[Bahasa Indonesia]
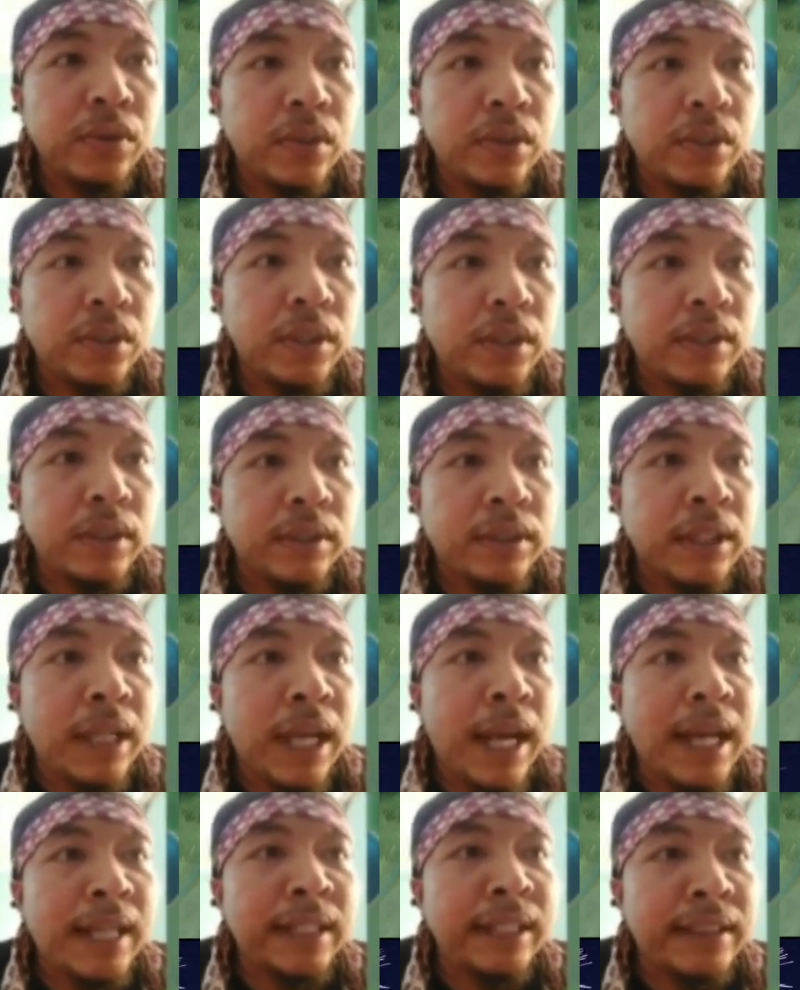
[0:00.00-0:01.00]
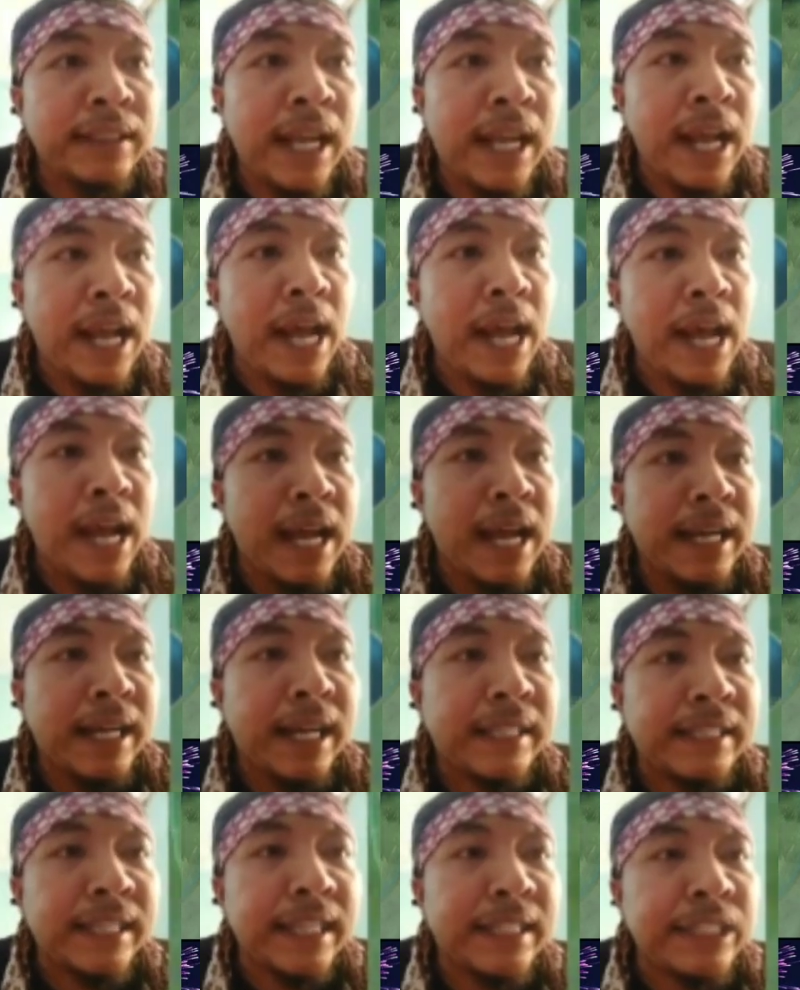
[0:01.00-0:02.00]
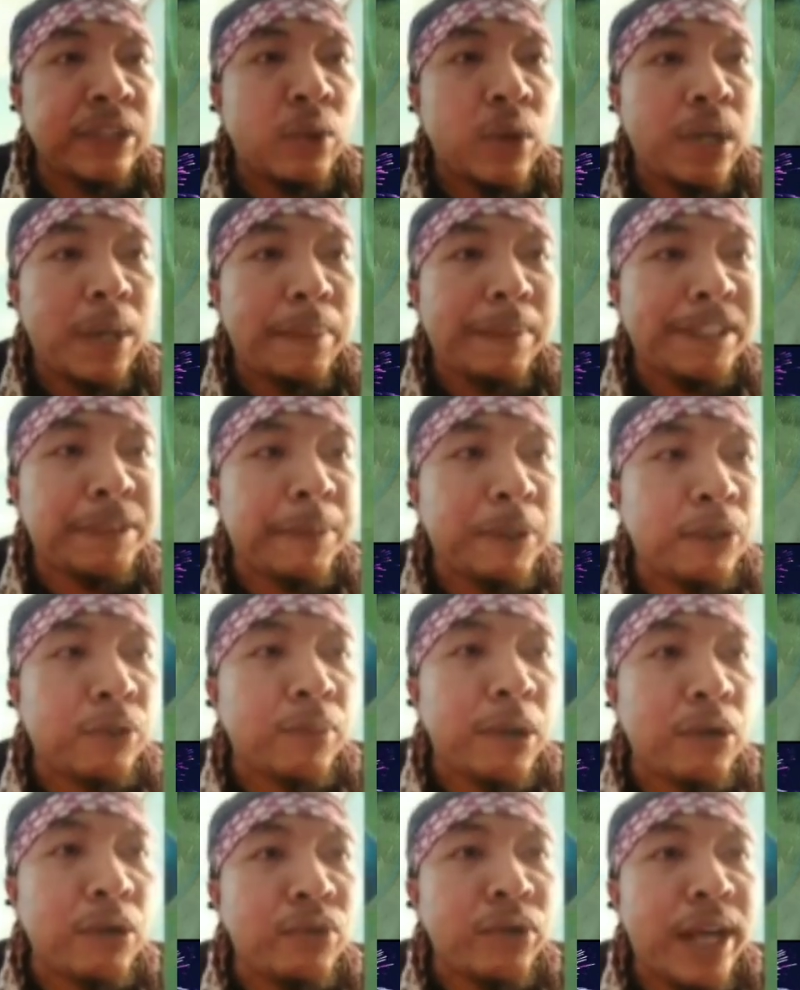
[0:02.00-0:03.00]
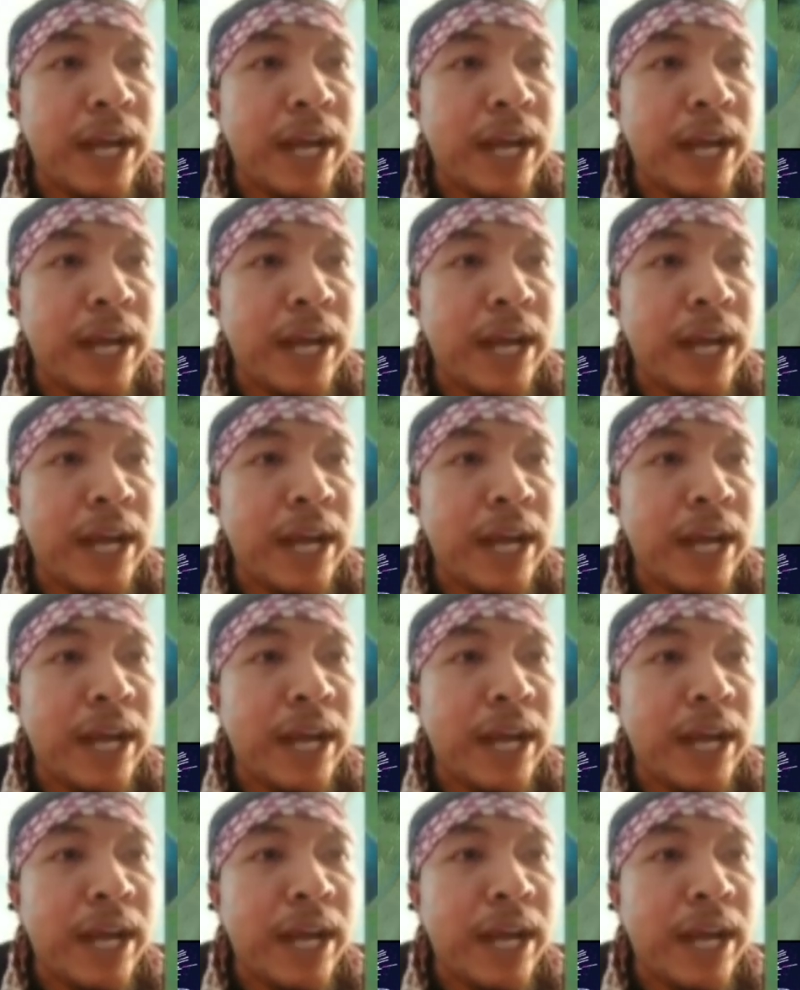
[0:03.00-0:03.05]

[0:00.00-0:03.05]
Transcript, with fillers: Ini bolong dua menit ya, udah bilang udah hancur anjir.